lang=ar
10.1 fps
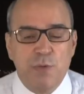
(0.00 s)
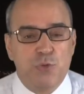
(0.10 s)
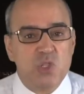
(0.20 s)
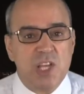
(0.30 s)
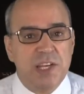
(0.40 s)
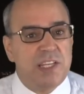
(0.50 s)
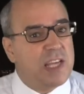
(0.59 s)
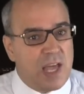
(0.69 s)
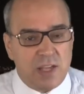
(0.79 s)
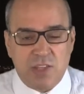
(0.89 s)

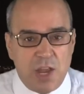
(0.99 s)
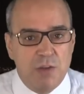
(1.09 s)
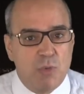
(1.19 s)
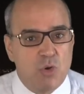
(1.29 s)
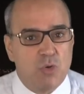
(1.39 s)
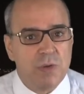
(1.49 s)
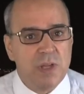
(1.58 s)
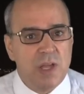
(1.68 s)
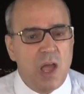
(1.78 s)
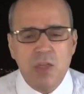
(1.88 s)
انفصالية تنمو
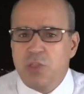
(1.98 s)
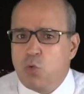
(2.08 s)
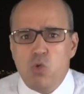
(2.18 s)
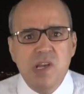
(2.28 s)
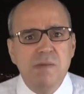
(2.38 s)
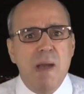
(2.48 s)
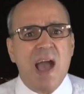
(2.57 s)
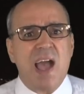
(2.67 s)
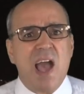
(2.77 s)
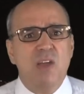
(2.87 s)
هذه كل ما
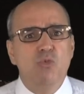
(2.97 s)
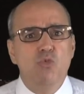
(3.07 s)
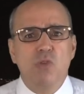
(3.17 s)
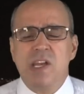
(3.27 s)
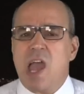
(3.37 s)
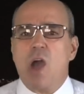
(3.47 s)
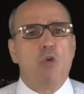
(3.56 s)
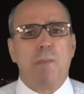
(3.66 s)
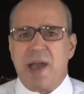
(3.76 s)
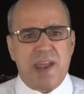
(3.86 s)
قالوا لا
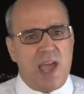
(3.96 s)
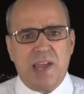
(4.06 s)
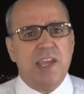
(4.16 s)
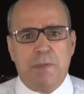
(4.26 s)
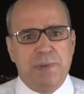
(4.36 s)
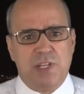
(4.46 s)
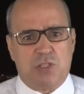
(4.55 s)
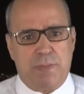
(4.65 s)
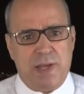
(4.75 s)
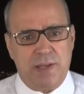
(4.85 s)
غبار عليه
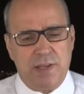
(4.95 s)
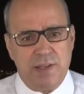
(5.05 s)
بالنسبة